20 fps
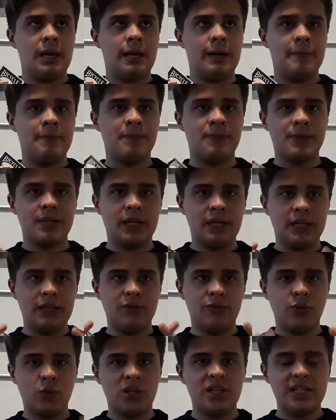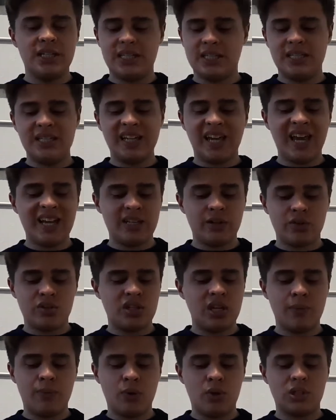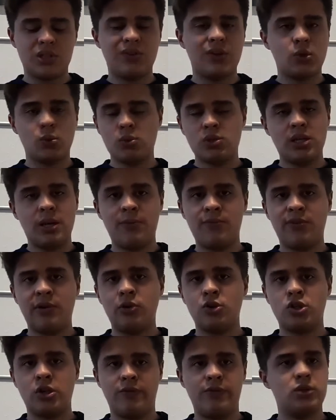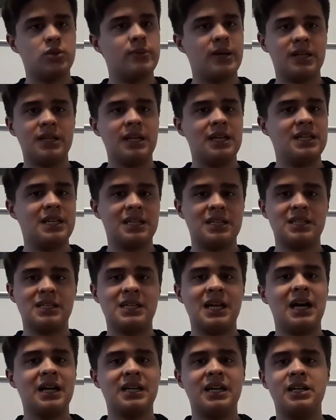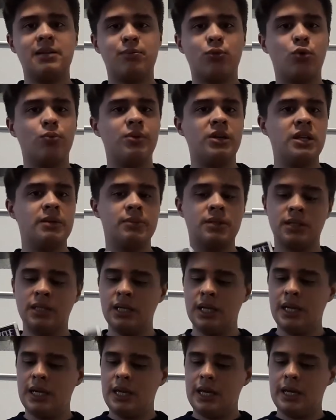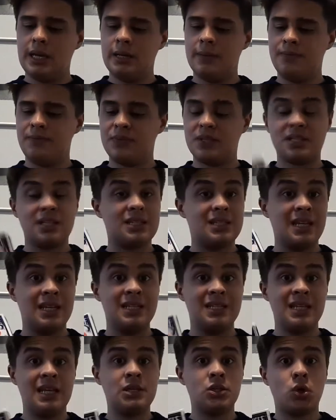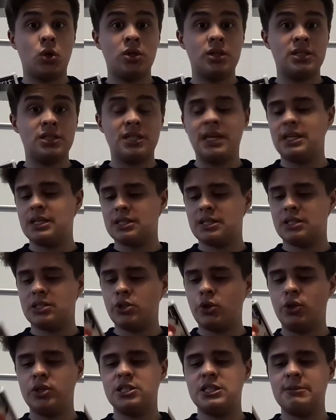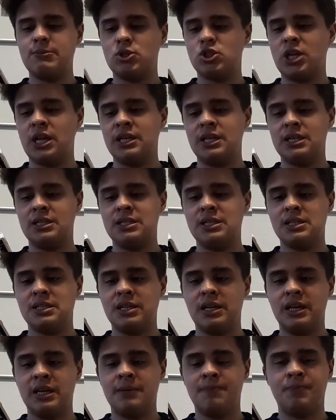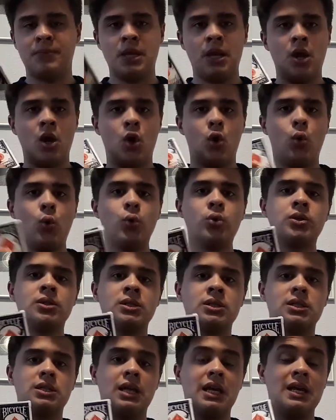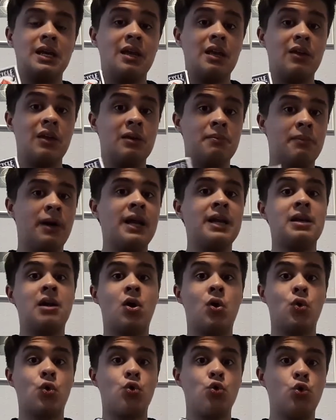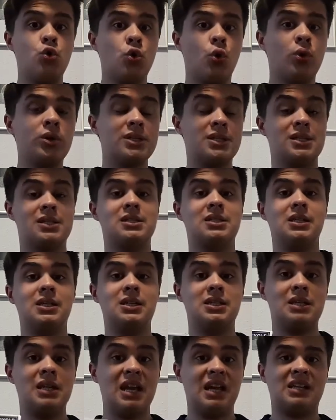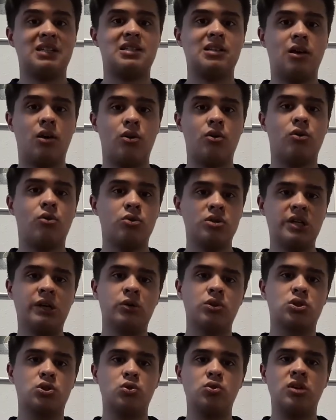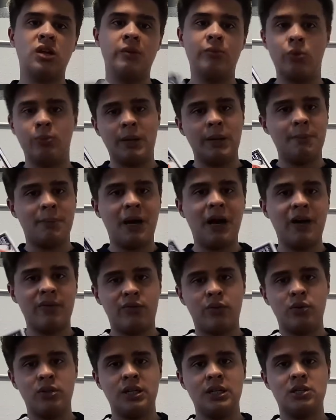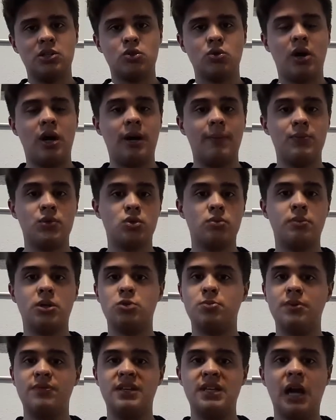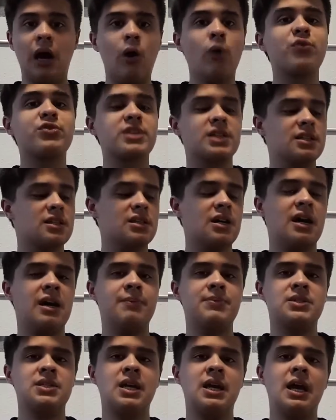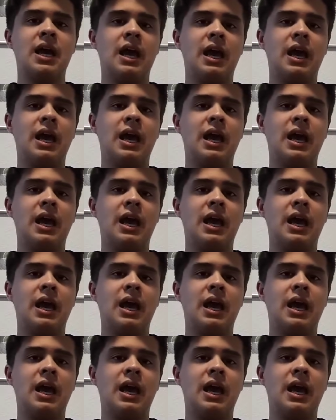ähm, wirklich direkt aus der Box versucht hat, einen Pharaoh Shuffle zu machen, ich hatte gar keine Probleme. Ähm, das ist ein sehr tolles Deck, es ist trotzdem Standard-Design Und in meinen Augen lohnt es sich, die extra Euros auszugeben, um ein paar von denen zu haben. Zum Beispiel, wenn ihr Auftritte habt,